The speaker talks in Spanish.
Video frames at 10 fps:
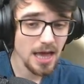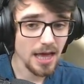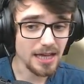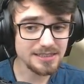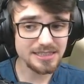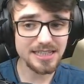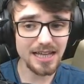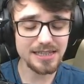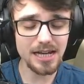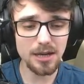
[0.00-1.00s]
Este es el
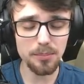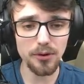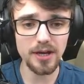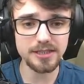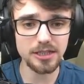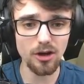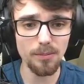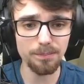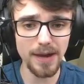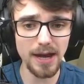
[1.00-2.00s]
ataque por el que se
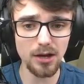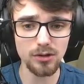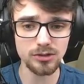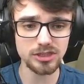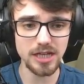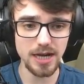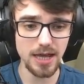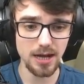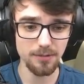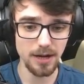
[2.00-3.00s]
compara con
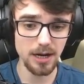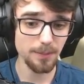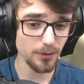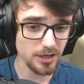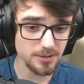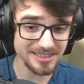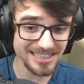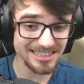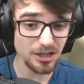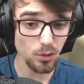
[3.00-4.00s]
Sariel, ¿vale? Porque es
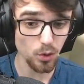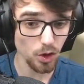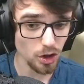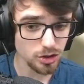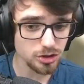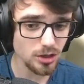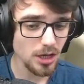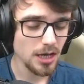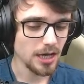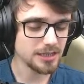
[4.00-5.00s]
bastante curioso
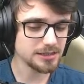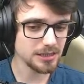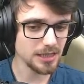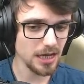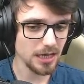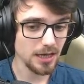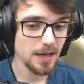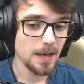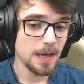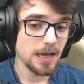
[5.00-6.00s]
este ataque.
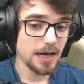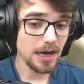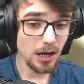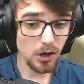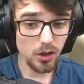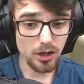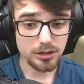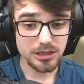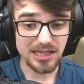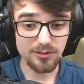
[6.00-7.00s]
Rango
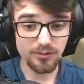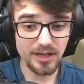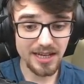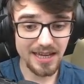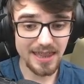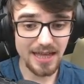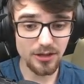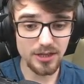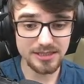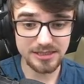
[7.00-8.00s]
2 inflige
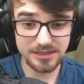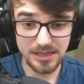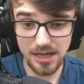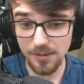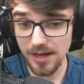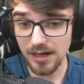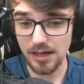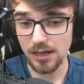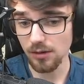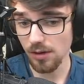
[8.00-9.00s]
daño de
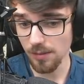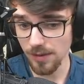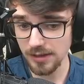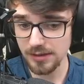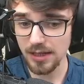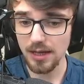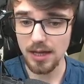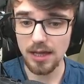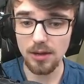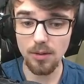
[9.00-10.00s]
Sever
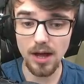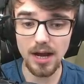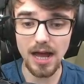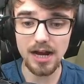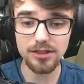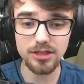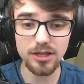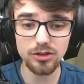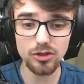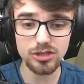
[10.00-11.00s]
igualmente, igual al
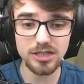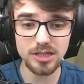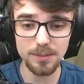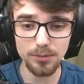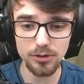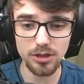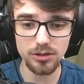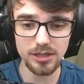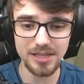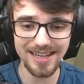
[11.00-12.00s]
180%
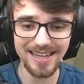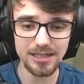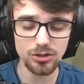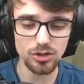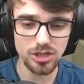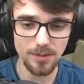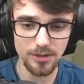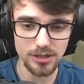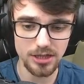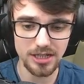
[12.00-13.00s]
de ataque a todos los
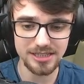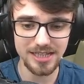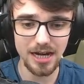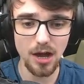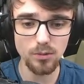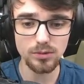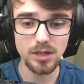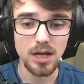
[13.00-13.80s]
enemigos. Es decir, escala 1...